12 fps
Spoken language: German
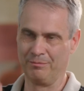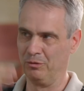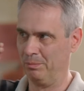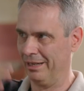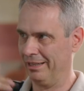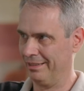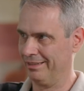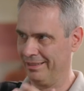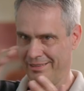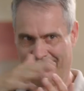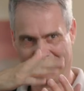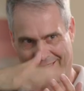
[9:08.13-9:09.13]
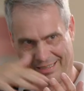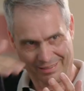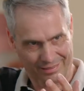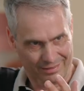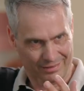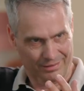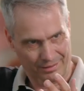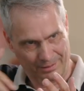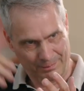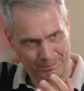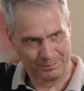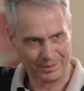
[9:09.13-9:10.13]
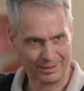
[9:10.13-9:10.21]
wobei das jetzt eine ganze, ähm,